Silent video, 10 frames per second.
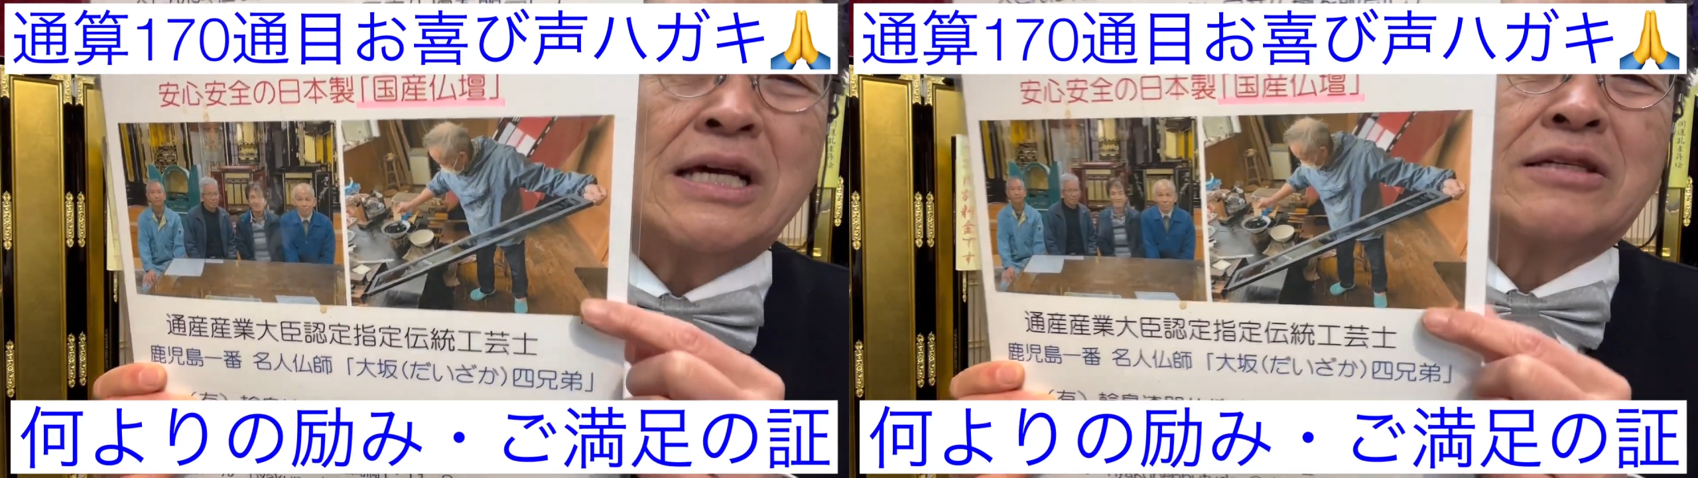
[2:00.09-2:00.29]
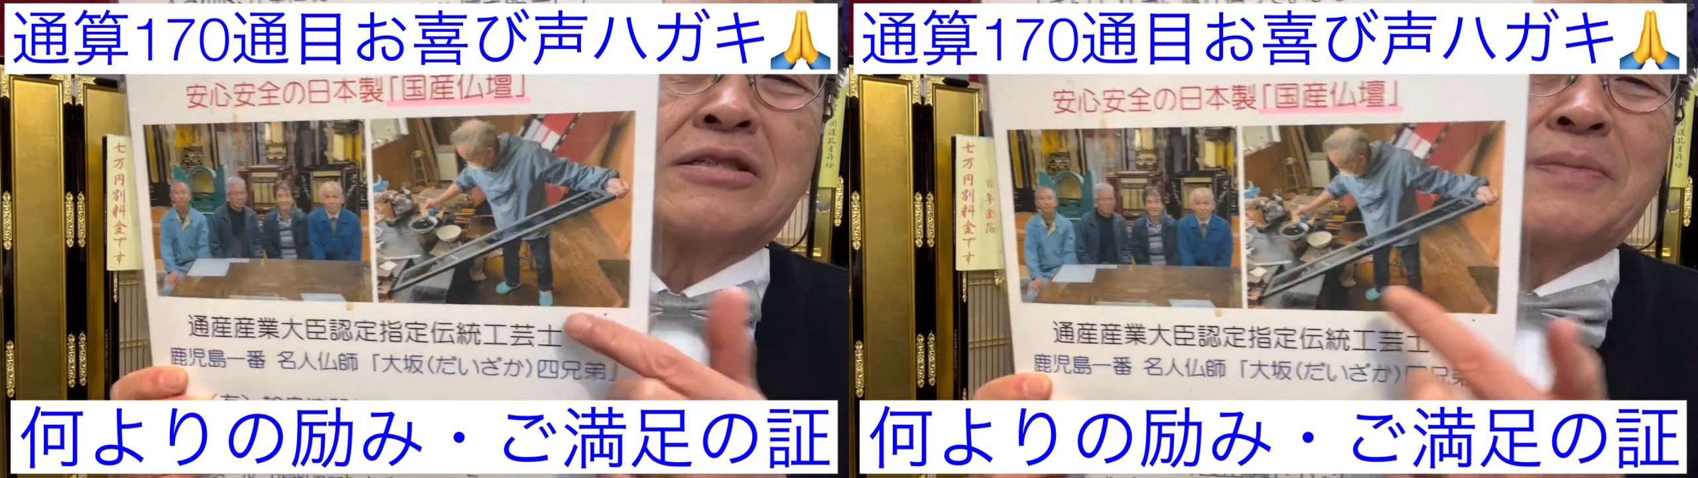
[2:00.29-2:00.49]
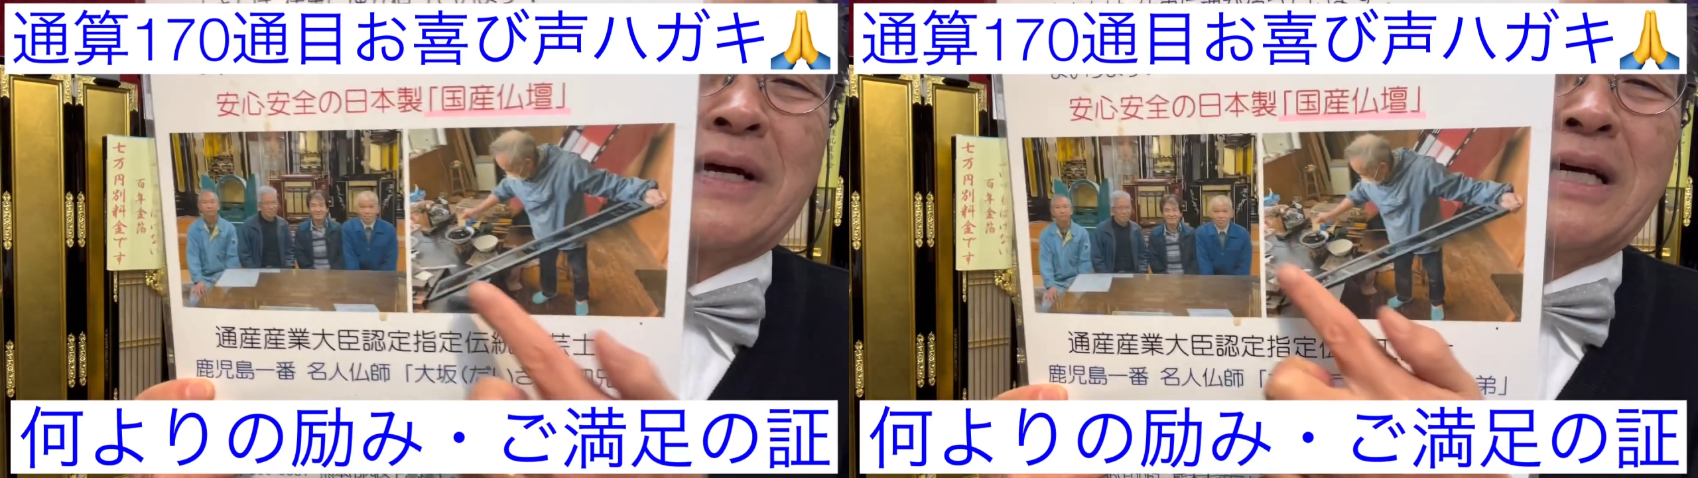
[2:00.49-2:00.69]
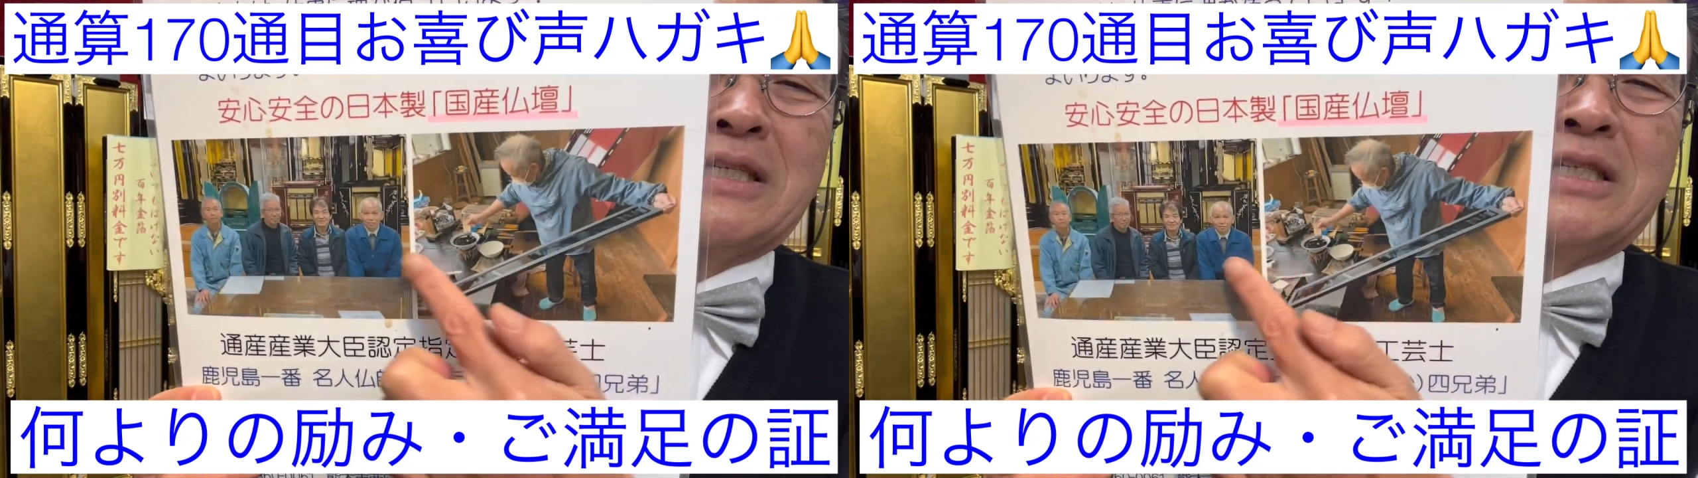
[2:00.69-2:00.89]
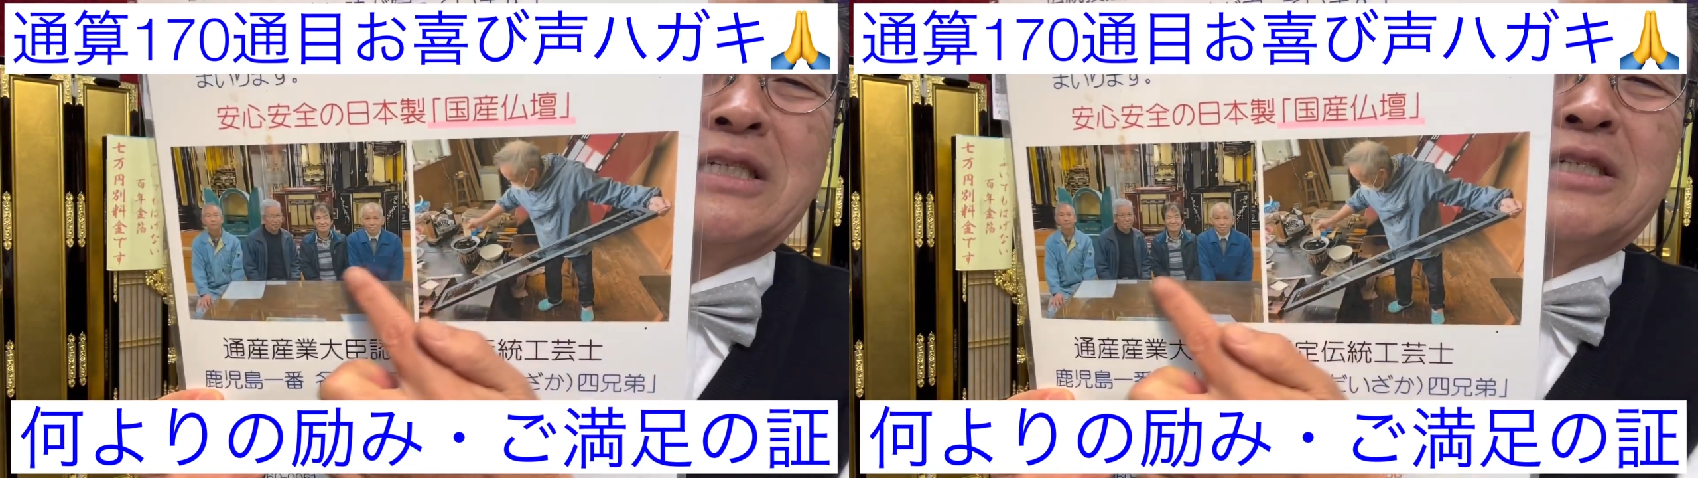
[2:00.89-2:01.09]
素晴ら
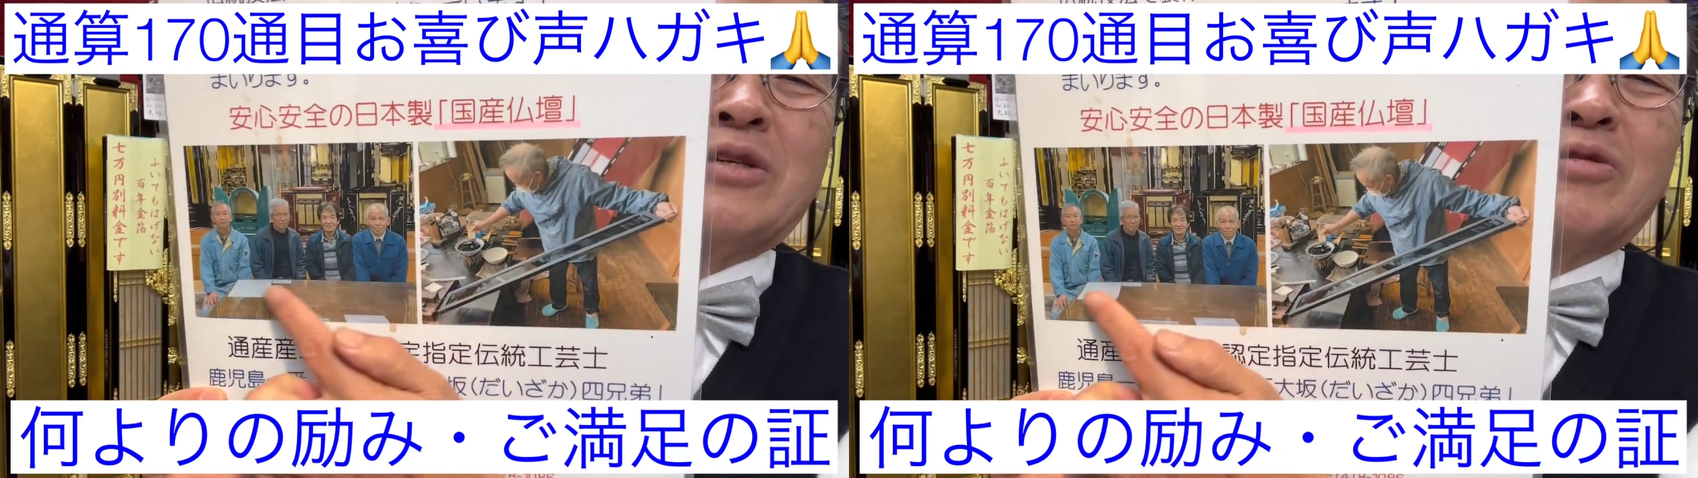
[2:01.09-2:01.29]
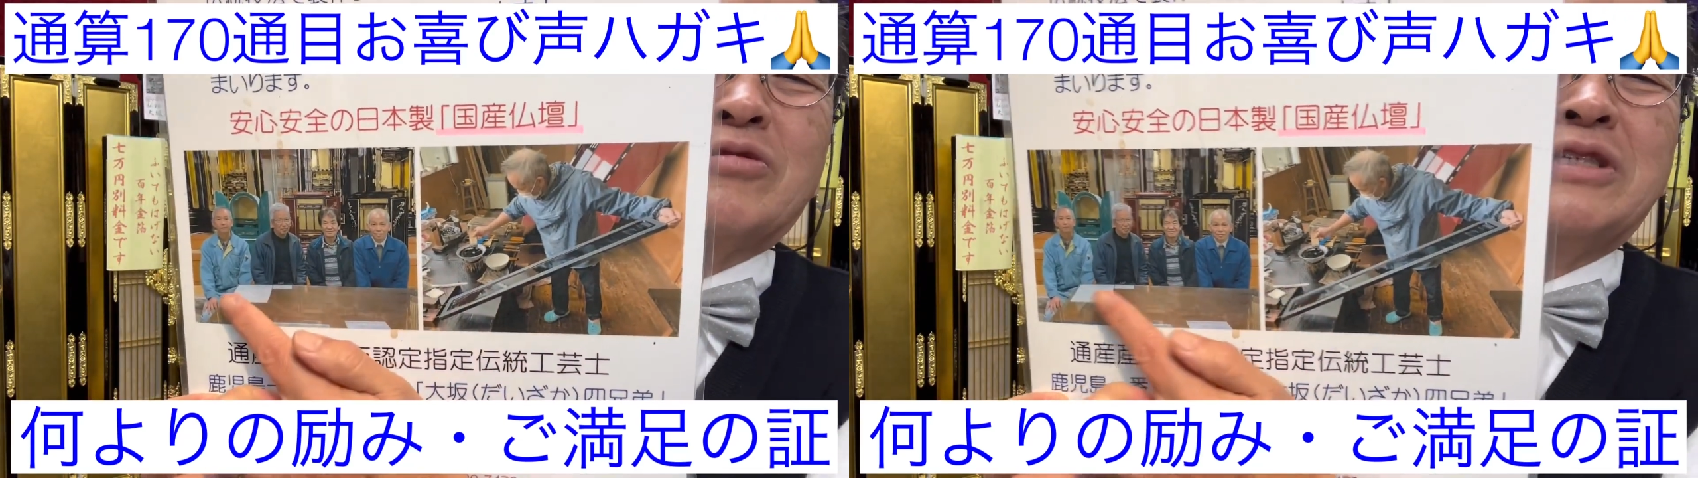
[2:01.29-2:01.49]
しい職